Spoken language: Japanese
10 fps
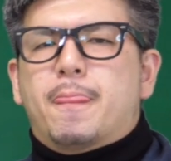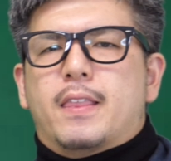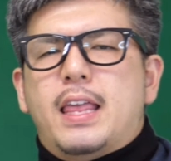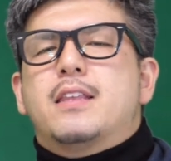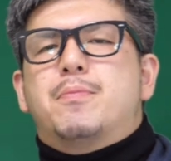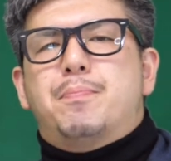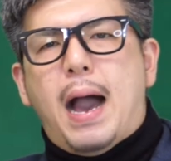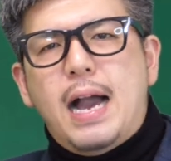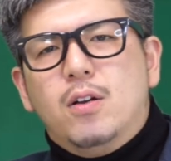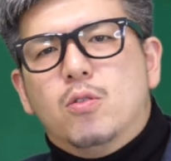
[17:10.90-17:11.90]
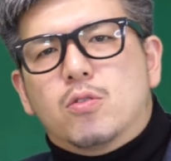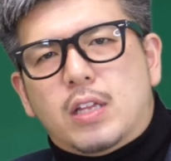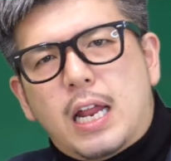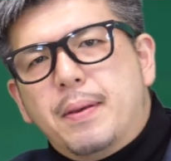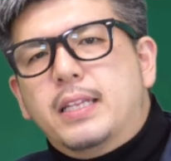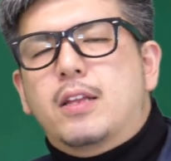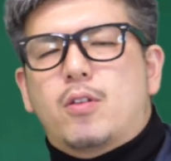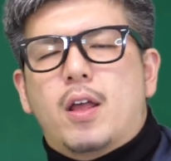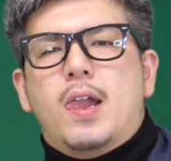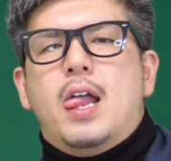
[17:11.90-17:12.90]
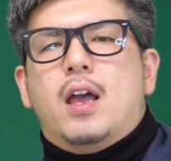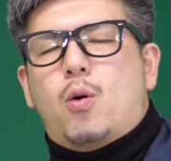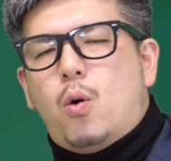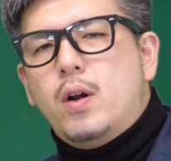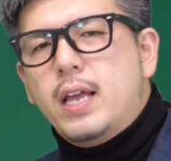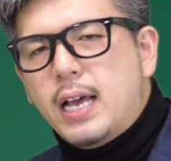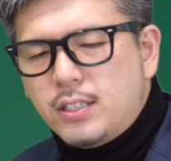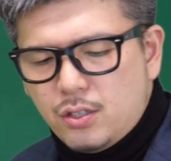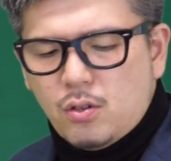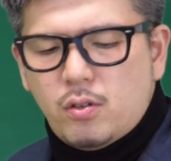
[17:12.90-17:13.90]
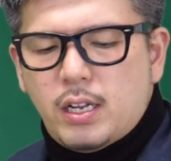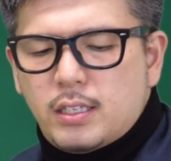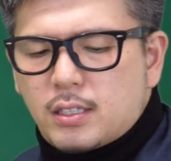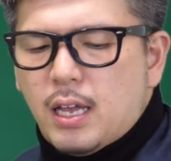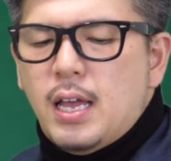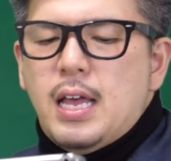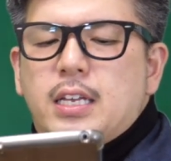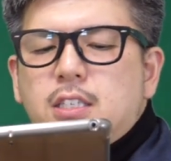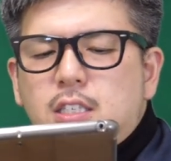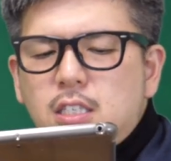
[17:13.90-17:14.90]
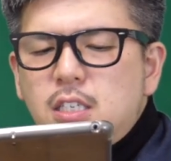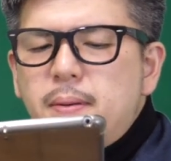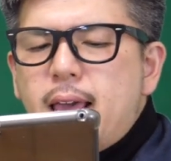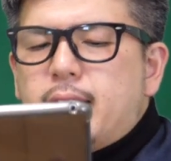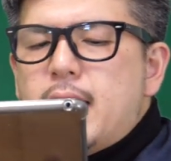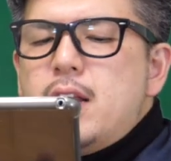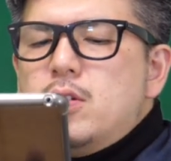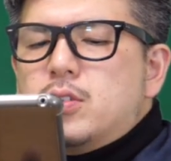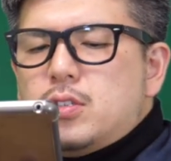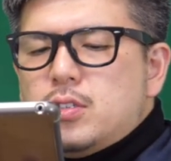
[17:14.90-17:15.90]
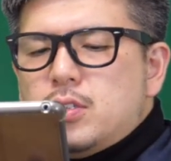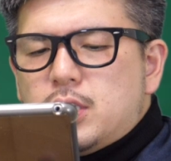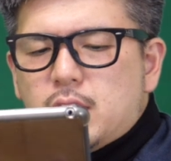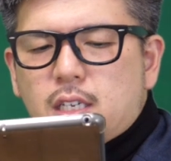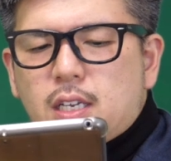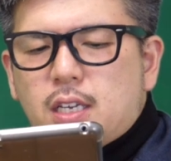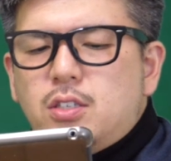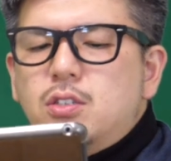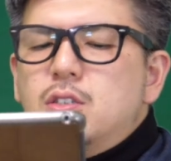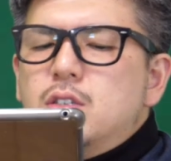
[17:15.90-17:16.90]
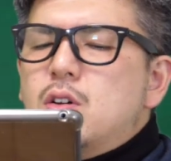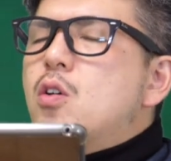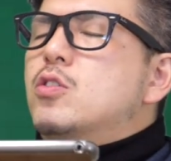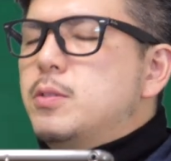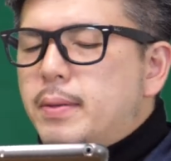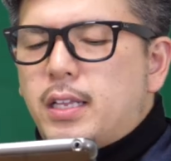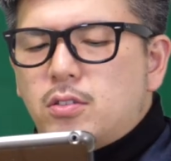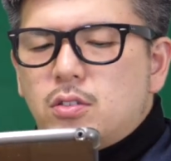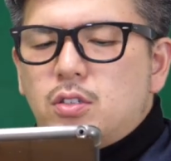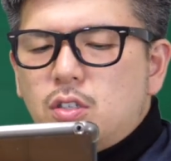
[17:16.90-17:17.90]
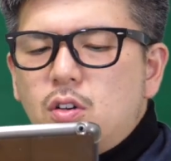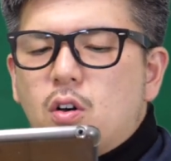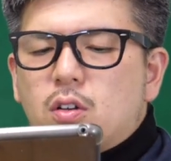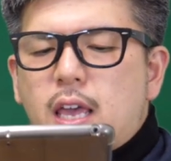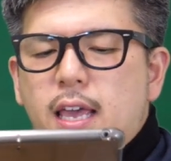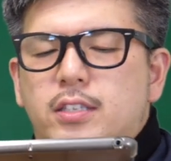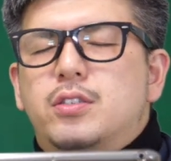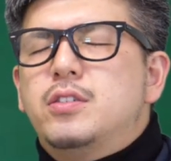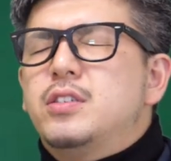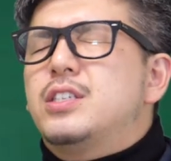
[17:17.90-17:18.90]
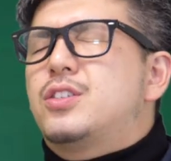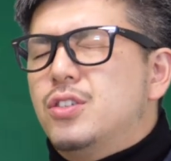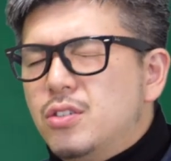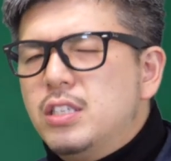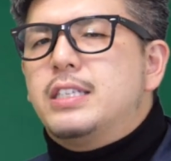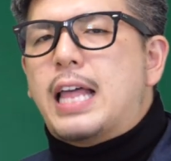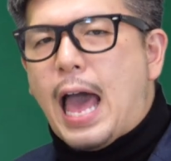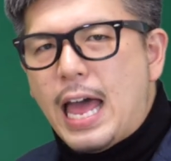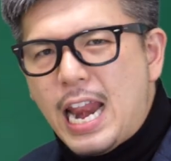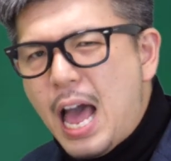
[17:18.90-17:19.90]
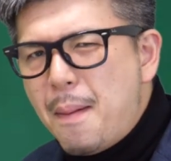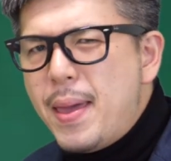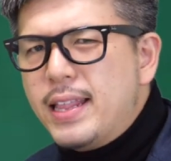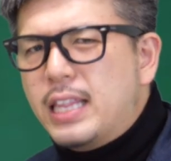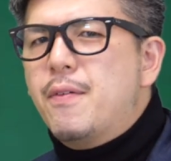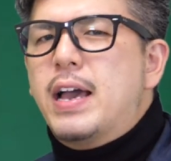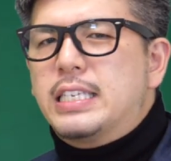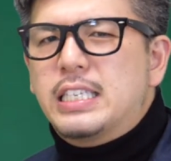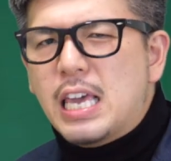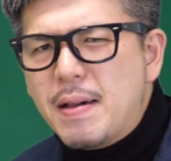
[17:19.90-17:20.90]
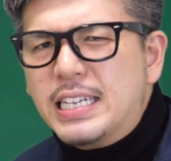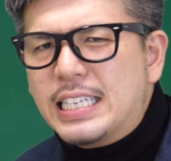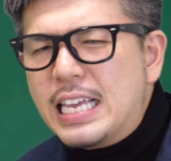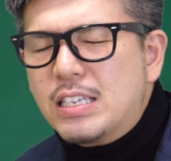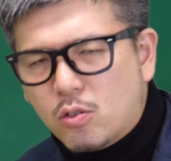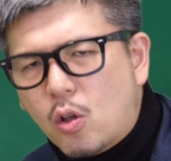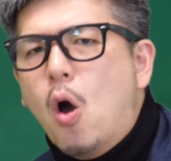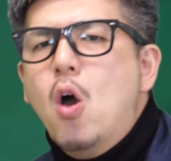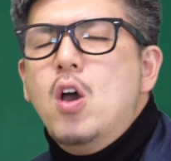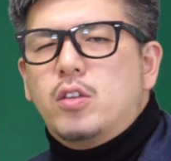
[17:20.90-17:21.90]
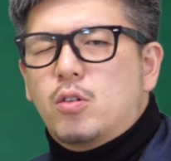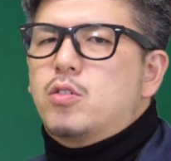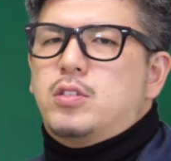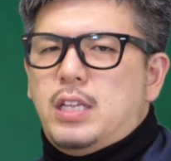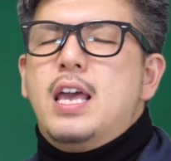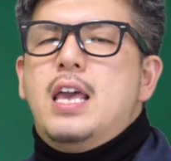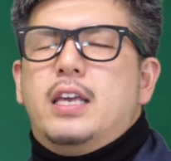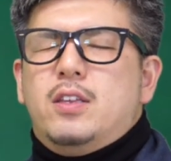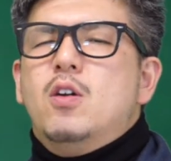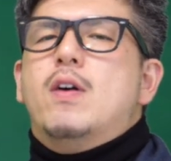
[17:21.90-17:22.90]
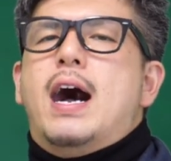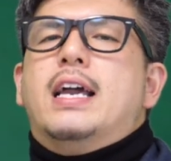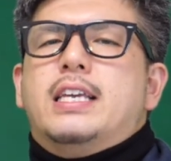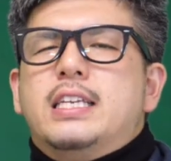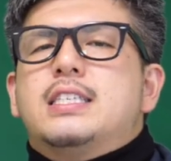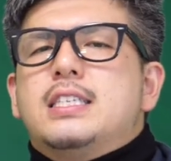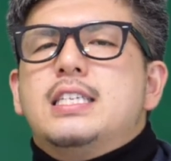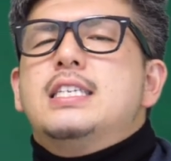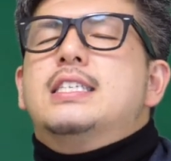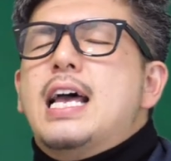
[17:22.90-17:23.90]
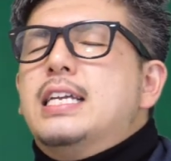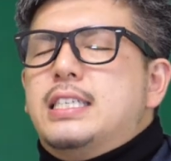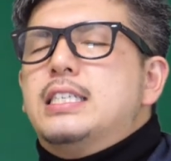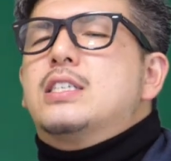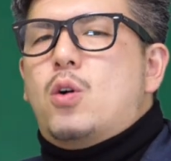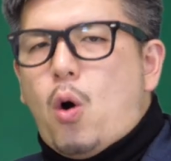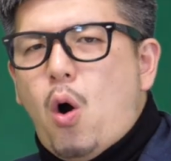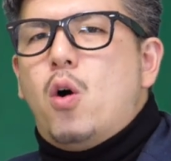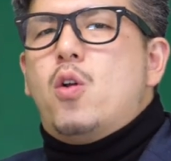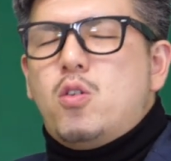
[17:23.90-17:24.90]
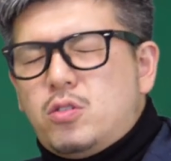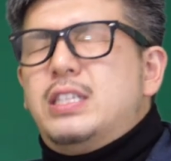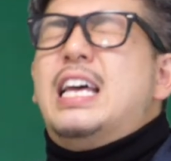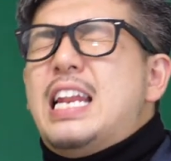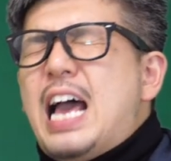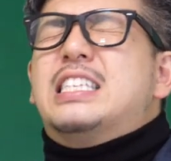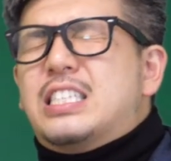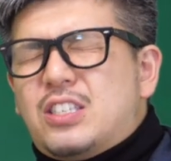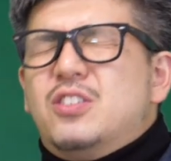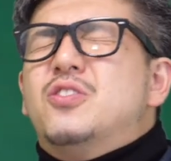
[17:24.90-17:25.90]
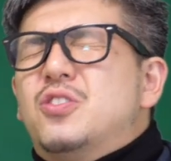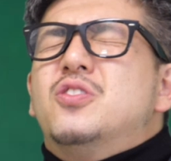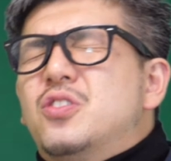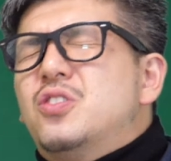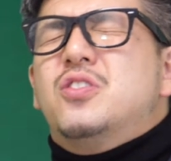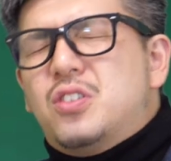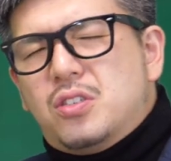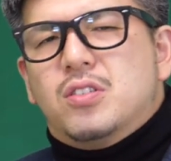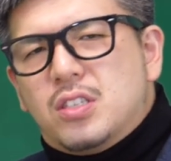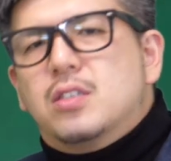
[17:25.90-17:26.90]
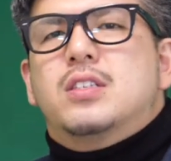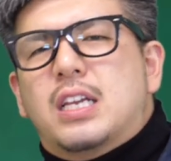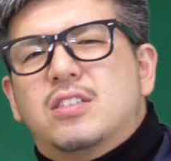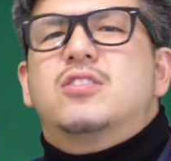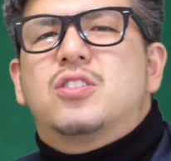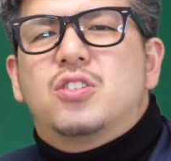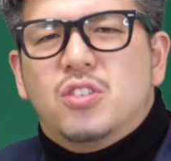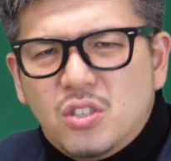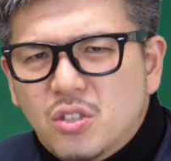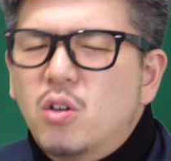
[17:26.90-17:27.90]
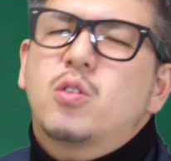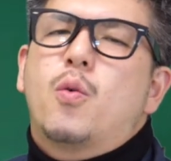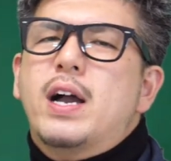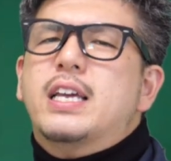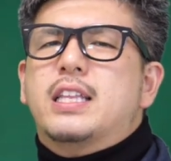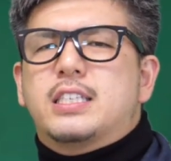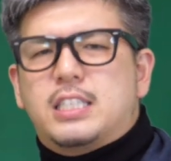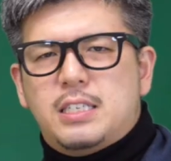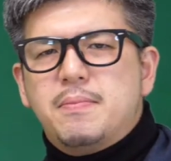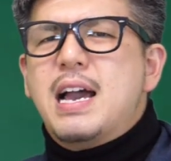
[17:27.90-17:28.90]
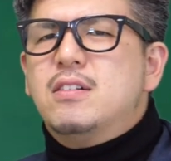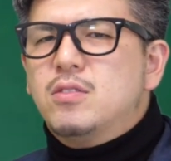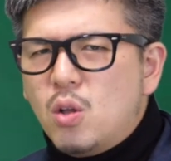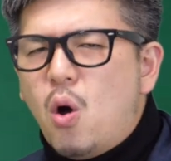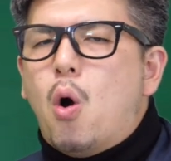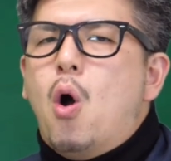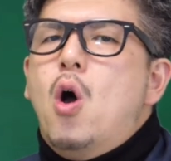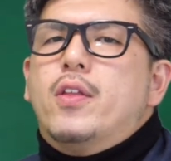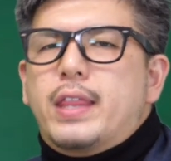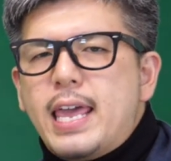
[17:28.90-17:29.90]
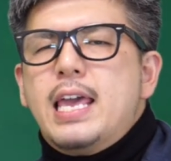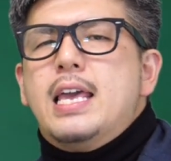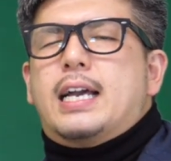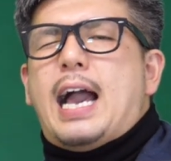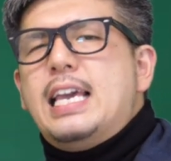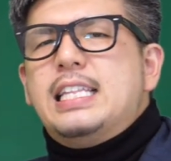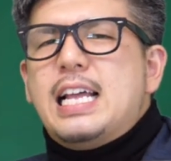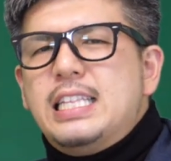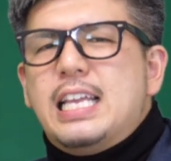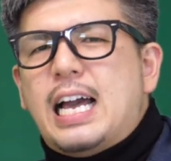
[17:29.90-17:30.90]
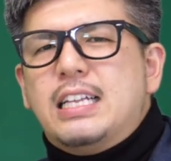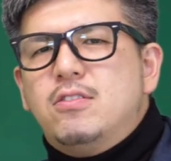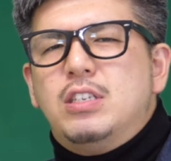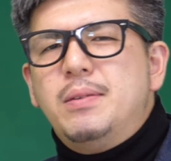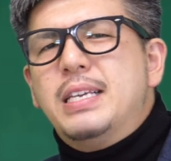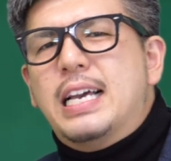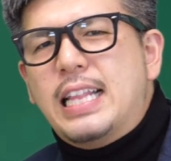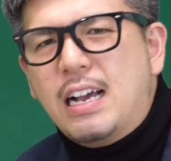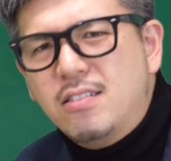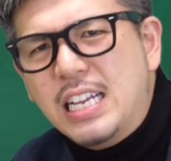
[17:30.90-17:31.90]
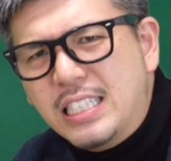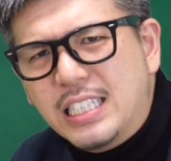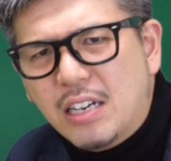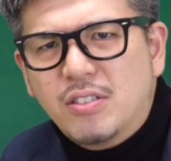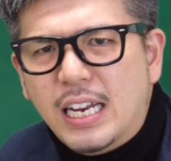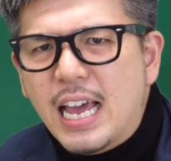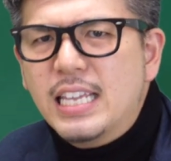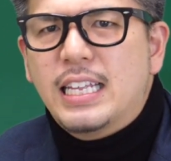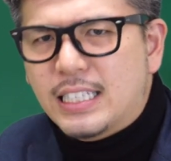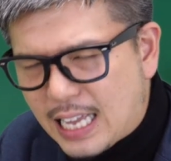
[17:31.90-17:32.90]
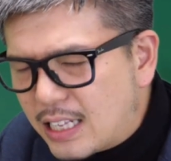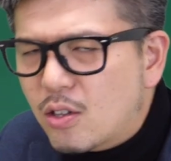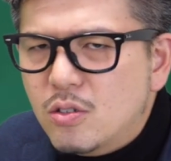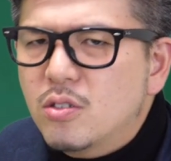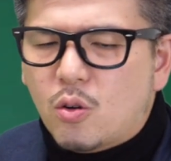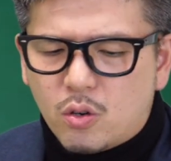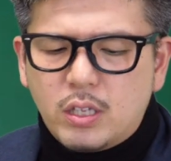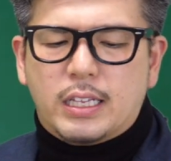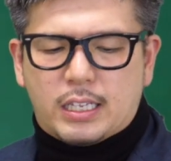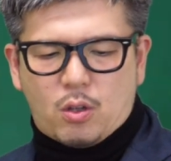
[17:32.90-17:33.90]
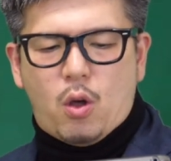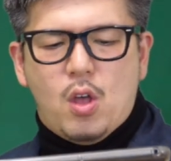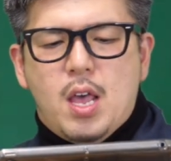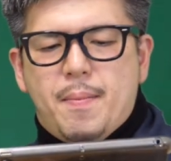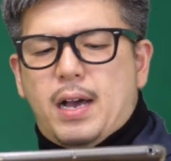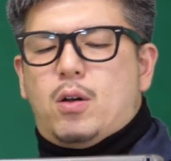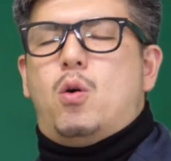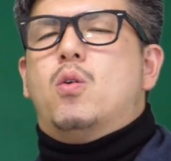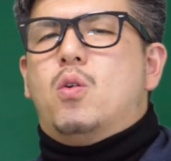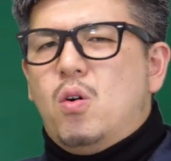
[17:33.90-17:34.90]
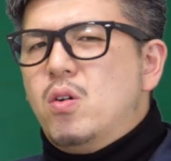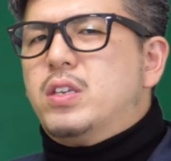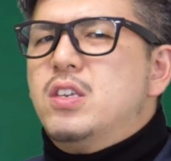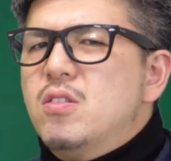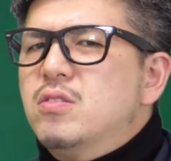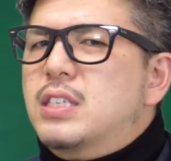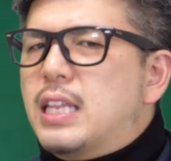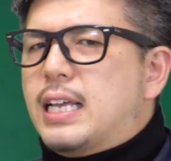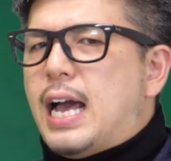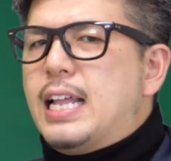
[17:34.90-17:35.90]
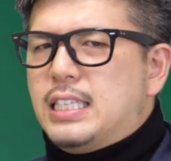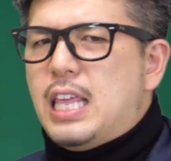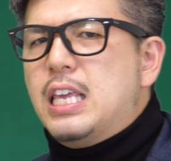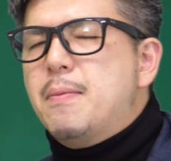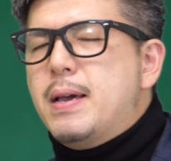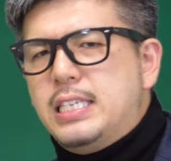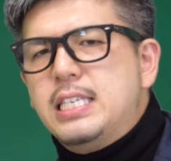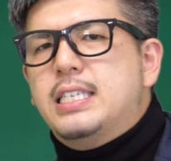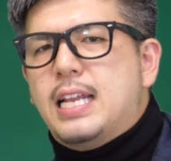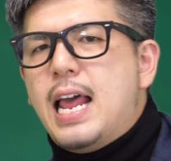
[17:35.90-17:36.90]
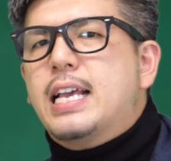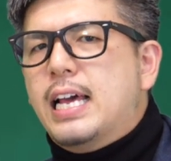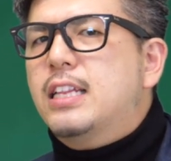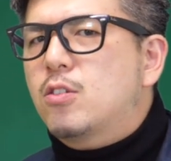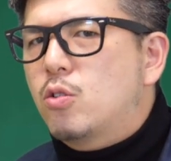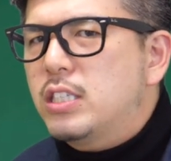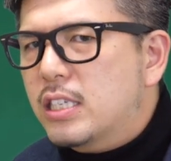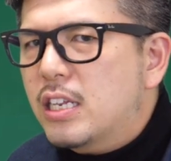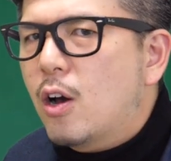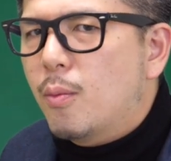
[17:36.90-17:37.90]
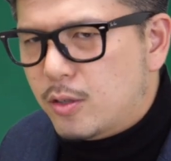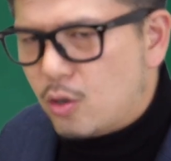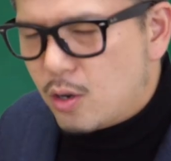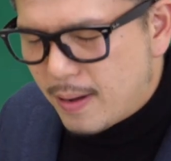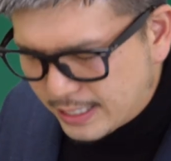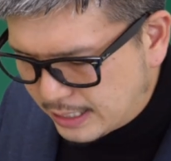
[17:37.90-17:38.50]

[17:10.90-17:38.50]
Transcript: ね、番号の並べ方ね、これが重要なんですが、全ての数字じゅうごこ全ての数字を、えー、数字順に並べてはいけませんよということですね。要はいち、に、さん、よん、ご、ろく、なな、はち、きゅう、じゅう、じゅういち、じゅうに、じゅうさん、じゅうよん、じゅうごと分けてしまうとね、階段で買う意味がなくなっちゃうじゃないですかというところなんですよ。まあここを気をつけて買っていけばいいんじゃないかなと個人的には思っておりま